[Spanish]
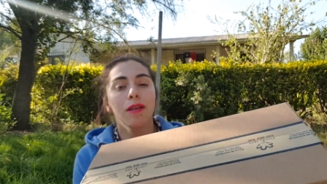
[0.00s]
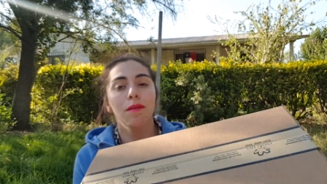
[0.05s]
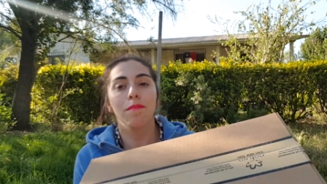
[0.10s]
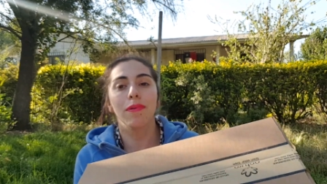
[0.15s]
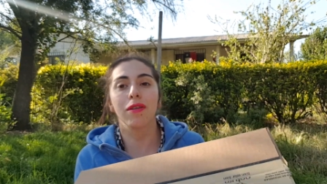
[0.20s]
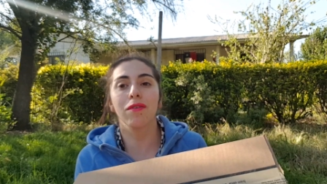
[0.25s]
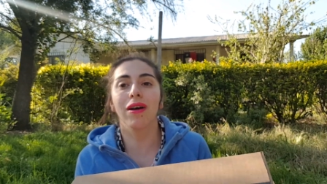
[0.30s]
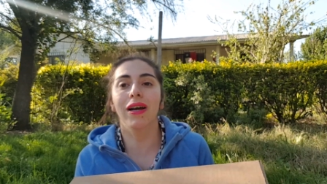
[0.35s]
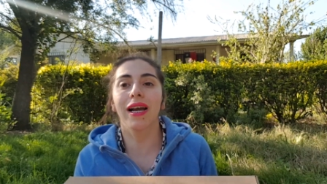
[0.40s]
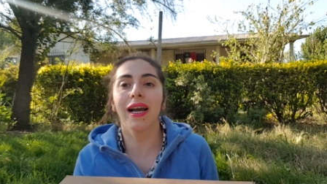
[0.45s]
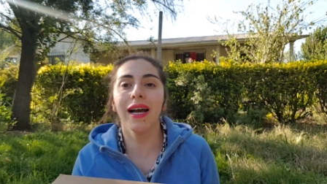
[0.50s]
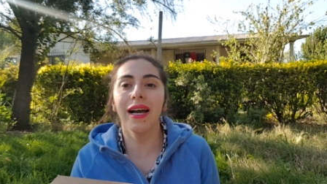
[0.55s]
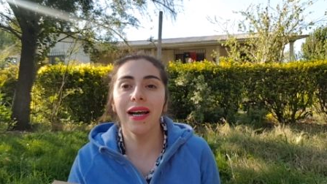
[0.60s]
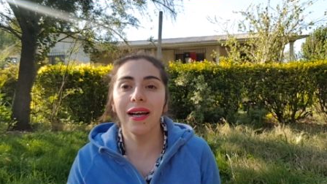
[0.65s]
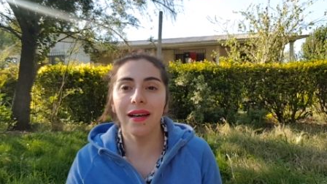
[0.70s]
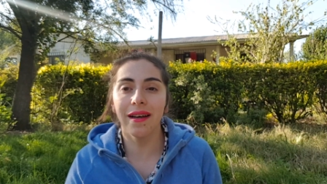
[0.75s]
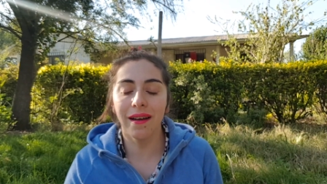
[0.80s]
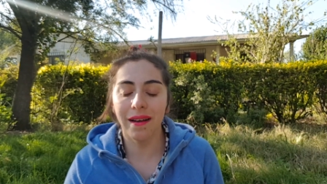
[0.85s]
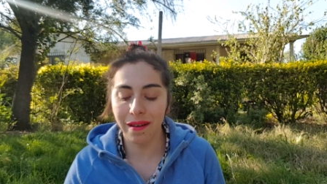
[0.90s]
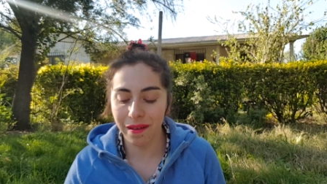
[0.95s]
pero
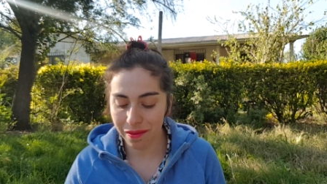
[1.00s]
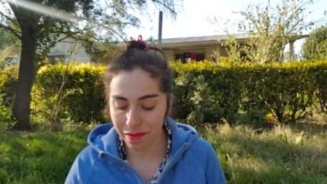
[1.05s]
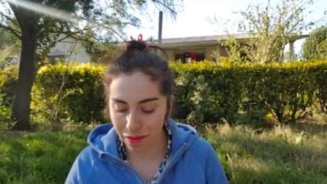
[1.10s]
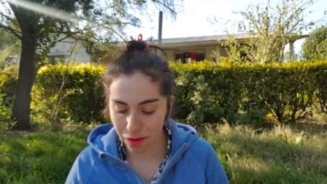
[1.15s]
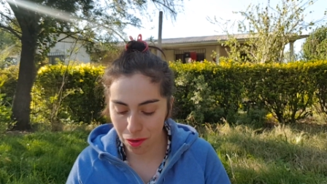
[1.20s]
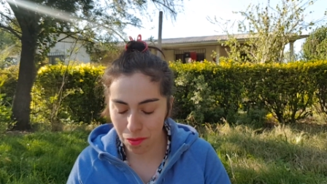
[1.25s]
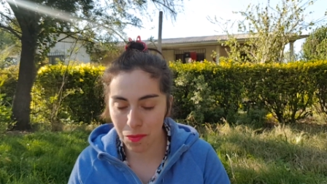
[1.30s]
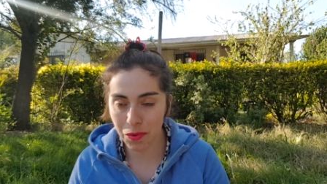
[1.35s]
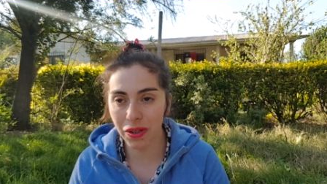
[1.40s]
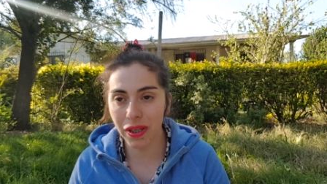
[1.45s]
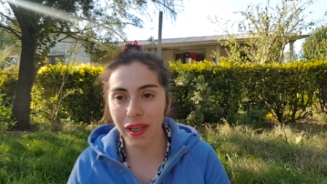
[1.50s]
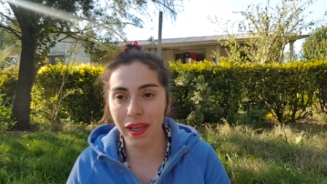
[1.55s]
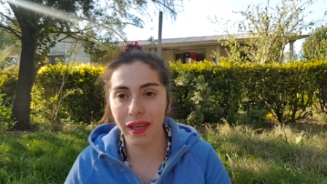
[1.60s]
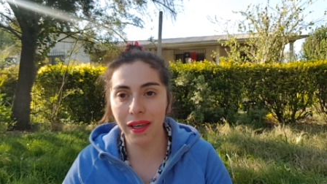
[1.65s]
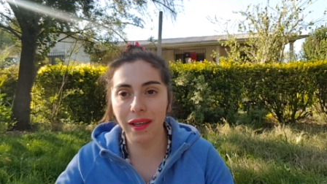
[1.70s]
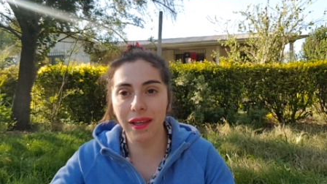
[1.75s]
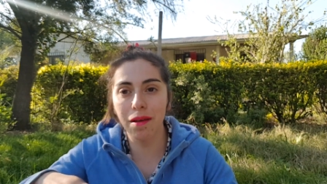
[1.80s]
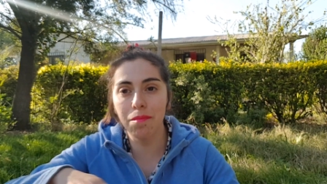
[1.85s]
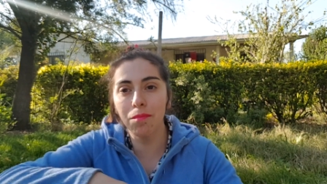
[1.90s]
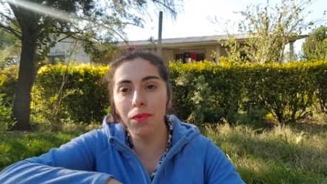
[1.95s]
acá como
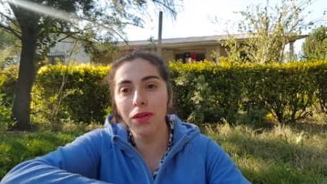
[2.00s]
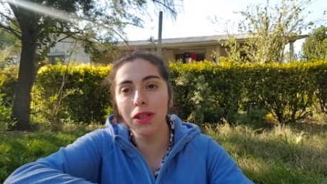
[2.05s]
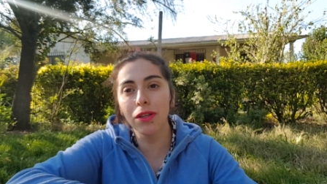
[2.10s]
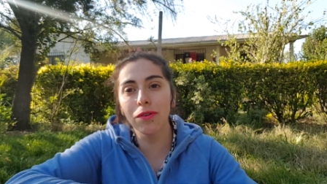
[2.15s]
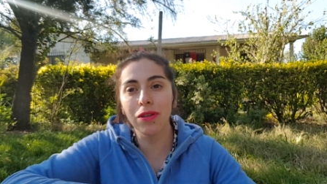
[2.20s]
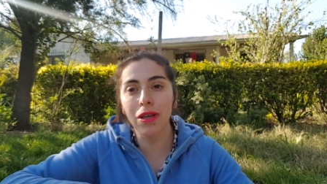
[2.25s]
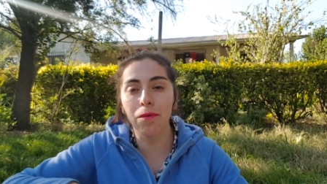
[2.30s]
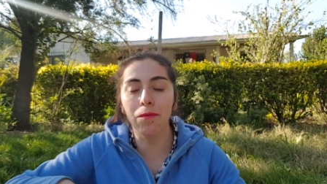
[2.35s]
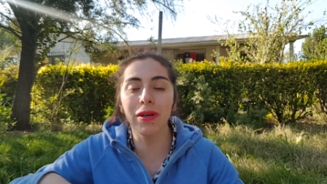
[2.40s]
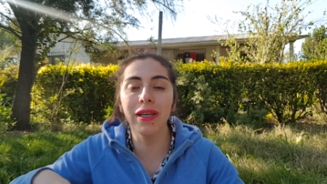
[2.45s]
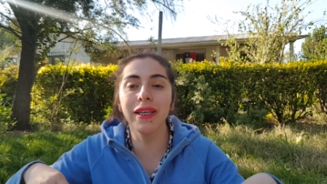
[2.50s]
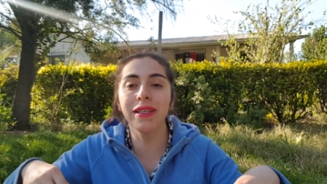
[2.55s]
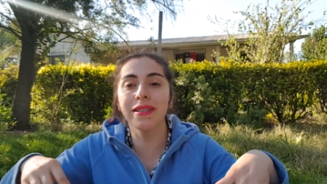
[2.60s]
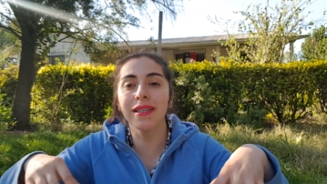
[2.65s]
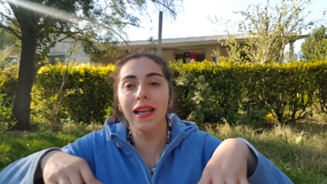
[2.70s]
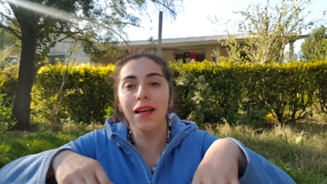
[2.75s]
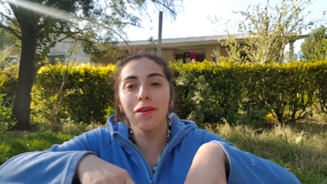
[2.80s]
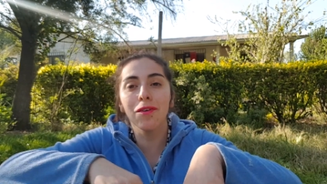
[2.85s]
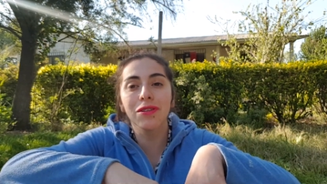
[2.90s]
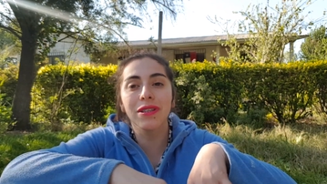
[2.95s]
que les ponen una wincha,
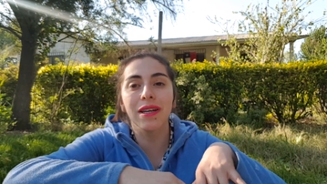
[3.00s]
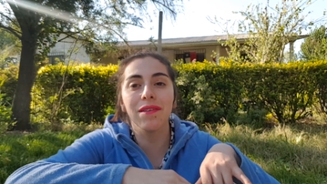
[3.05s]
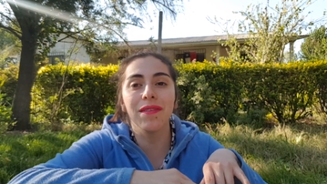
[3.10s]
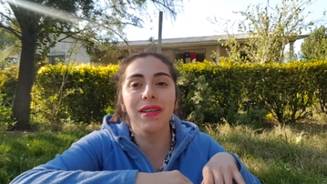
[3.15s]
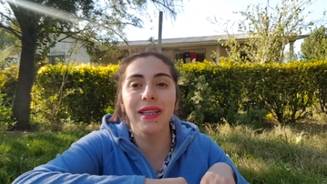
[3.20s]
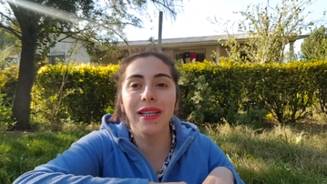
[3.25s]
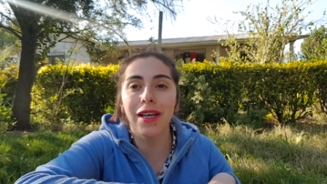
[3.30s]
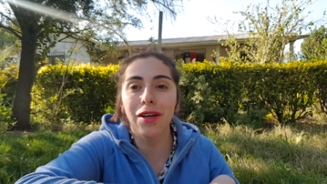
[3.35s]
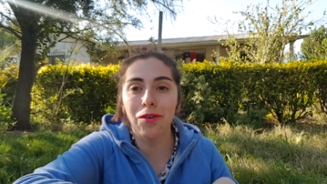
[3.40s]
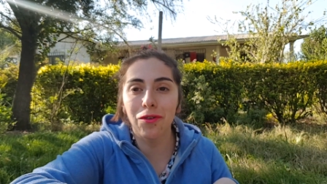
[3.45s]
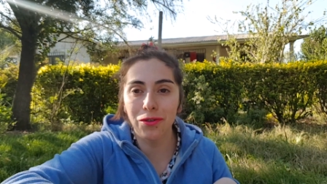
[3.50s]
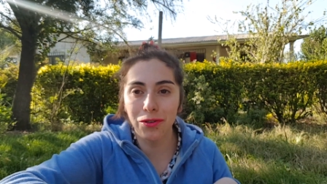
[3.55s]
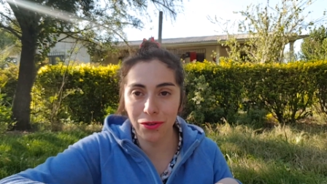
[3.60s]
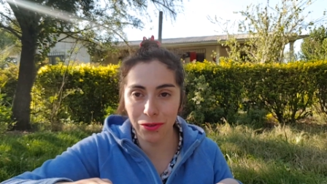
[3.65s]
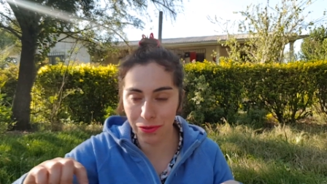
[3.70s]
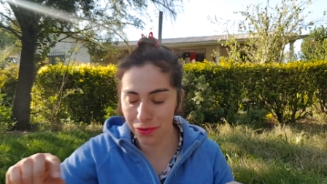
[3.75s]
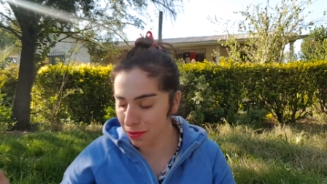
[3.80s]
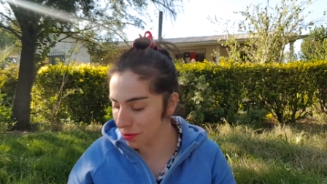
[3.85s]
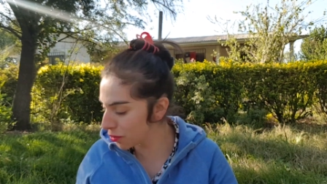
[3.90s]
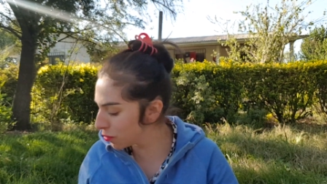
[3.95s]
las otras vienen
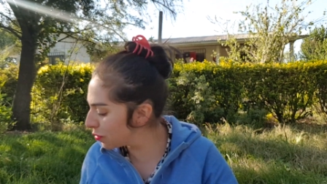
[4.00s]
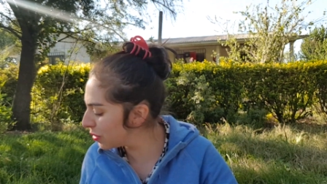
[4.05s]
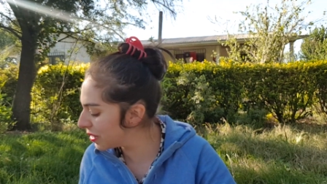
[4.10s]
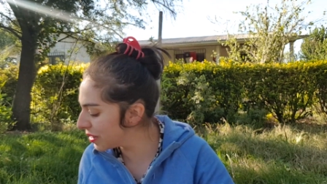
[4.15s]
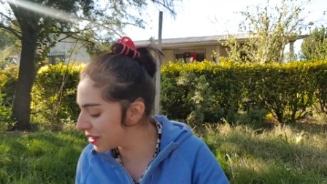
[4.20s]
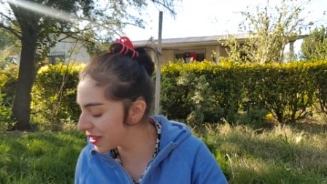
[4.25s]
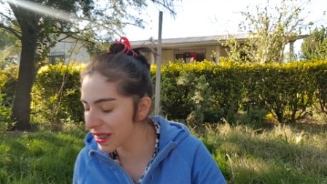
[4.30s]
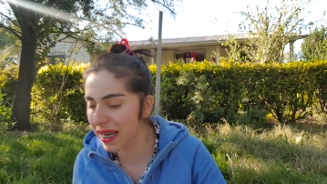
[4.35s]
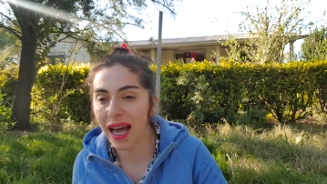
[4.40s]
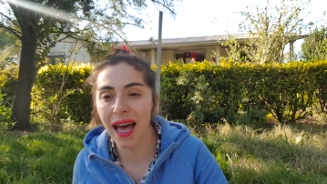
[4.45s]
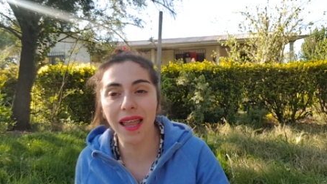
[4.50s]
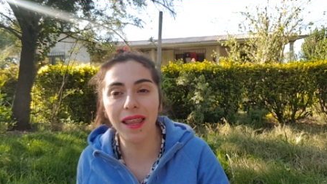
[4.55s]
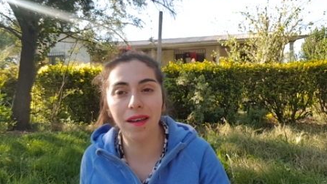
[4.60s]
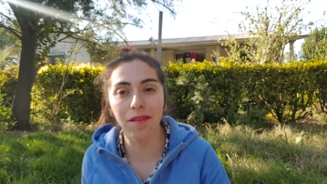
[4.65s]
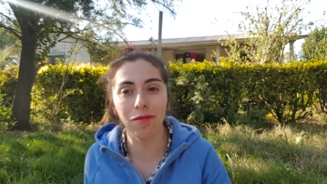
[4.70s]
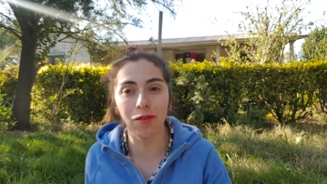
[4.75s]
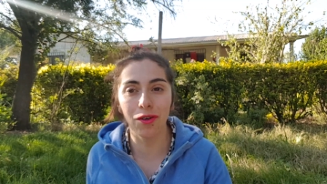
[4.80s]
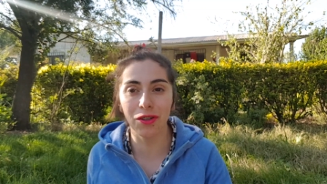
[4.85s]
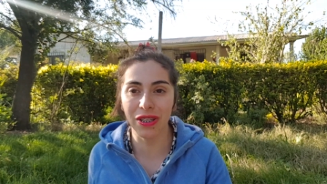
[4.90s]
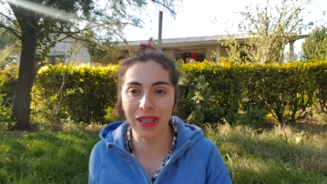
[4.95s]
con su
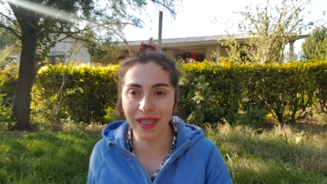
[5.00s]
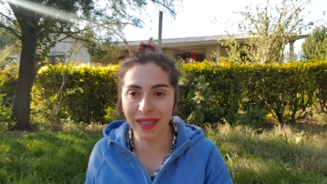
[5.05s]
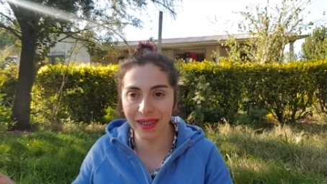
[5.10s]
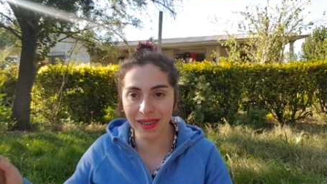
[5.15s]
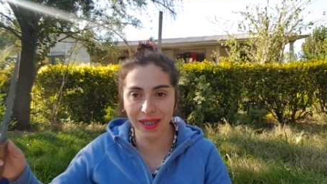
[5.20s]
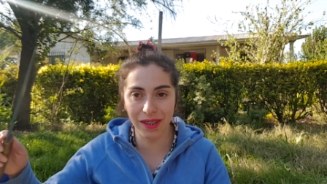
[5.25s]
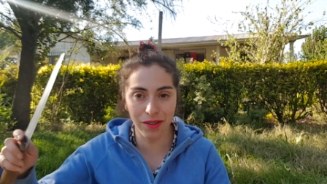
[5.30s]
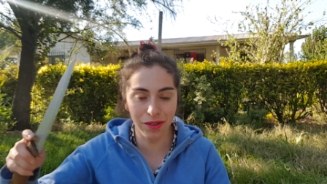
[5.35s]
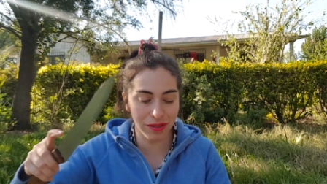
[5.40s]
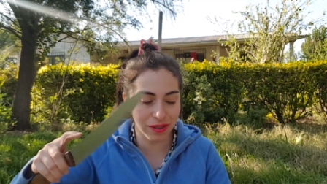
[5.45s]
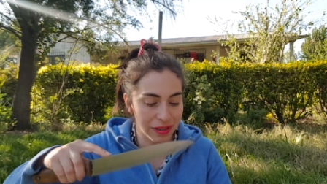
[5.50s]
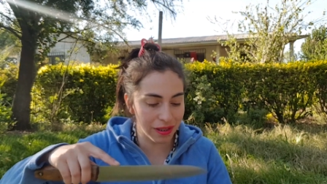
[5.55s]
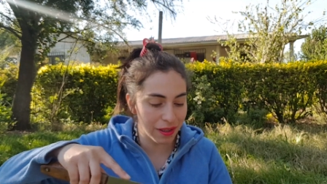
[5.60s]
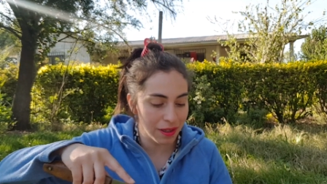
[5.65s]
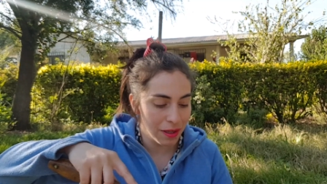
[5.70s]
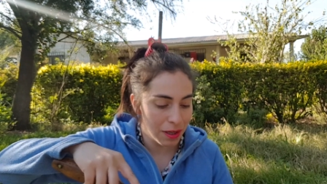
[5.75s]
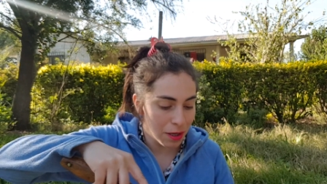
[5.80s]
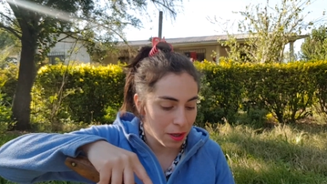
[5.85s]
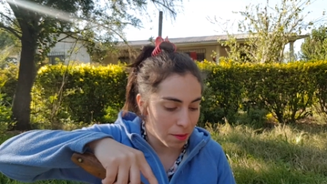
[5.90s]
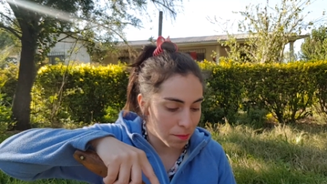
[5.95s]
hinchadas bonitas.
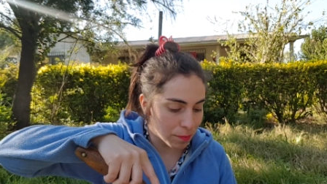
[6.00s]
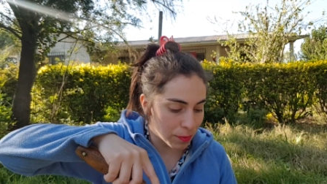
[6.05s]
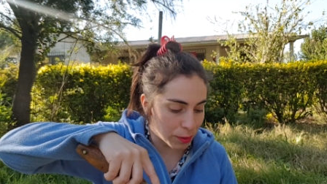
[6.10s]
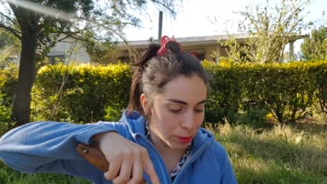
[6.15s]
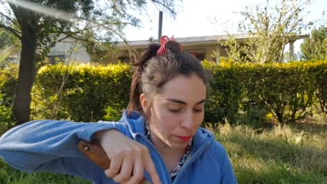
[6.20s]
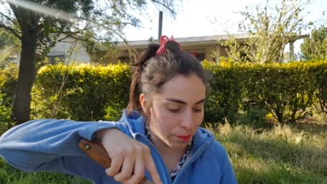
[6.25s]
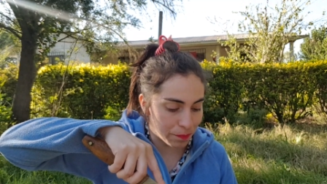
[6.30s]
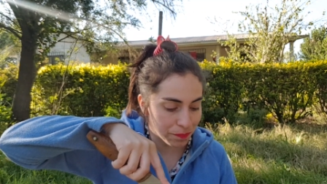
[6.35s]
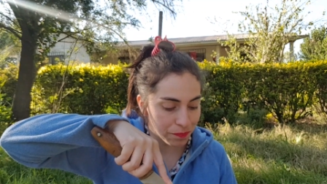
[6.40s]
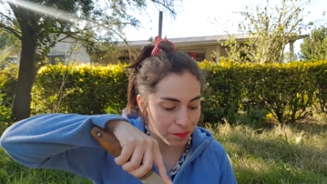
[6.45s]
bueno,